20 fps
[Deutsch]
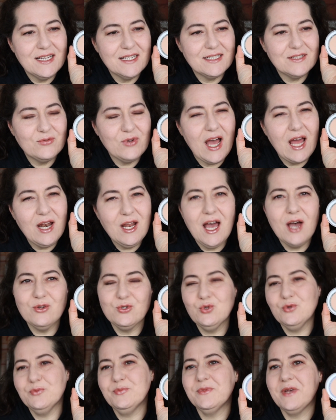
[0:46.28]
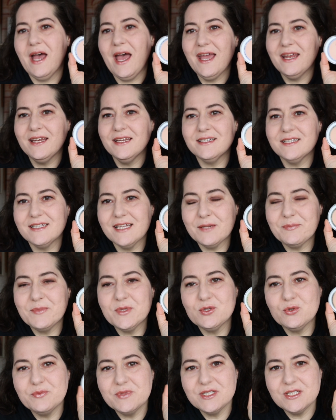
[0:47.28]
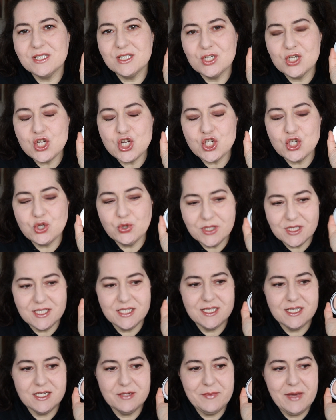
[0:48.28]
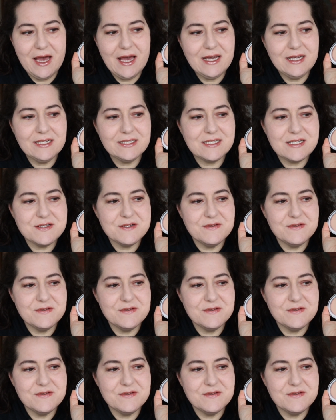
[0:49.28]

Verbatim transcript: Für alle Hauttypen geeignet, das hat mich so ein bisschen stutzig gemacht,